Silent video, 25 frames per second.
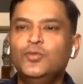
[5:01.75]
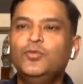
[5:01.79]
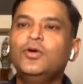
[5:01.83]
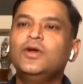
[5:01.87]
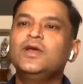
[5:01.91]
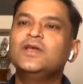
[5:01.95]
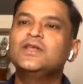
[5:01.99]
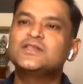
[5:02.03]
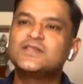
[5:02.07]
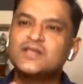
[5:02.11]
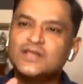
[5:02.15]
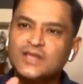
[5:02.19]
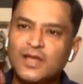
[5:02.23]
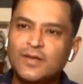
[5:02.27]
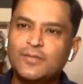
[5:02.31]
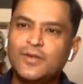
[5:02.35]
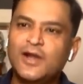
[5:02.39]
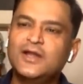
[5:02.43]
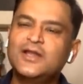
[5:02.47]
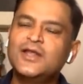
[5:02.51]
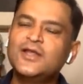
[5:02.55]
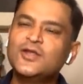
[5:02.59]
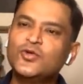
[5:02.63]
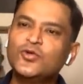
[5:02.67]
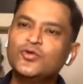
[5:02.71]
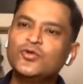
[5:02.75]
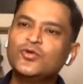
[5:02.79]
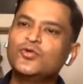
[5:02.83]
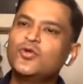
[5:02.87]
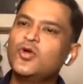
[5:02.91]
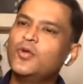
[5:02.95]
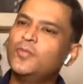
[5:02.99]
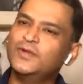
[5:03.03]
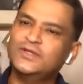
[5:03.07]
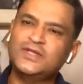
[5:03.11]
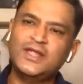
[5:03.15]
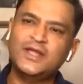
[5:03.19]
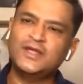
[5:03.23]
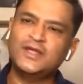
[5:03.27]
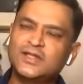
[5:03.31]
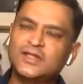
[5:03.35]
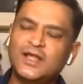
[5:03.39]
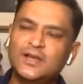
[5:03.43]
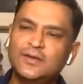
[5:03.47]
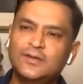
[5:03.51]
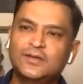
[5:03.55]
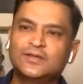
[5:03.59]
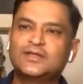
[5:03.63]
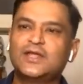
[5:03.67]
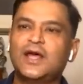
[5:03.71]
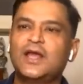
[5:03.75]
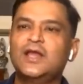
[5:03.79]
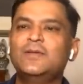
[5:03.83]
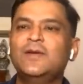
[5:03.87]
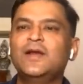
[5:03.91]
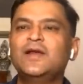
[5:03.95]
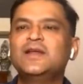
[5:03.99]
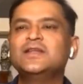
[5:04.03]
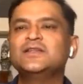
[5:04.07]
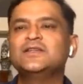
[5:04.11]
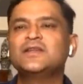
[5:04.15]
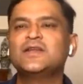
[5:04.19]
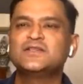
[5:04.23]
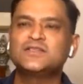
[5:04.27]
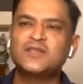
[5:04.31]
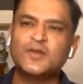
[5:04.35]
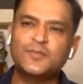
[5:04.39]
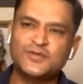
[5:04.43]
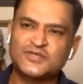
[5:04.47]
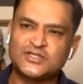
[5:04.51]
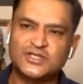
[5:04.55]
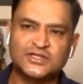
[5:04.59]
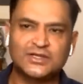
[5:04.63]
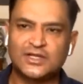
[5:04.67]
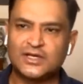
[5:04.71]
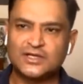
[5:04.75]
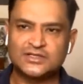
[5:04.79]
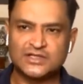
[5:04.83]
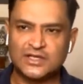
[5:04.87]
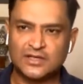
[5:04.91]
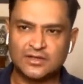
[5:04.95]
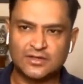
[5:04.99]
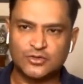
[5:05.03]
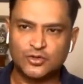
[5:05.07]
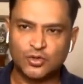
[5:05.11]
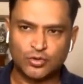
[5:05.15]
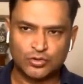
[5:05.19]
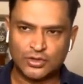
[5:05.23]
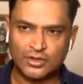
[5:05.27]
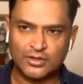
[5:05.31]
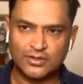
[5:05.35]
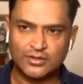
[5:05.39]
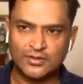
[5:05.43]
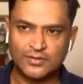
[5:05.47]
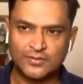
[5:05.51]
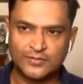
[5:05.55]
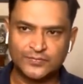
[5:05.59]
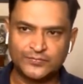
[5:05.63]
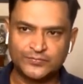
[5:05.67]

वो इसीलिए बैठे हैं क्योंकि उनको है कि ताले, तालिबान कितने सर पिछहत्तर हजार टोटल